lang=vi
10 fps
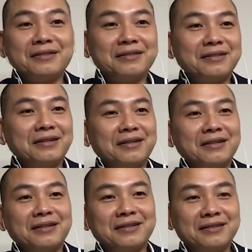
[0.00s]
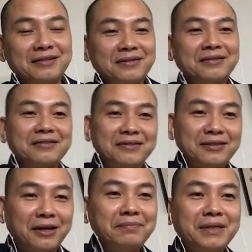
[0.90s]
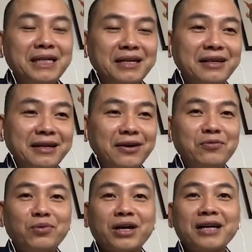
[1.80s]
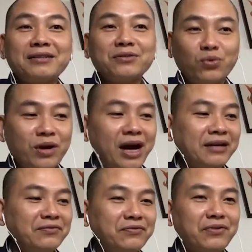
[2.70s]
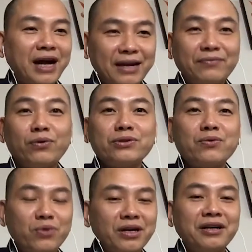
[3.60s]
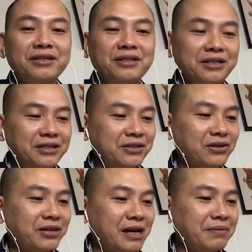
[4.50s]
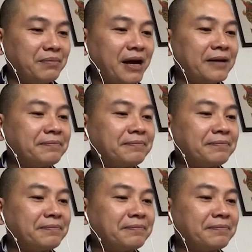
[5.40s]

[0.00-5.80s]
uh, sớm đi đến thành công một cách đúng đắn và hạnh phúc trong cuộc đời. Rồi, cảm ơn bạn.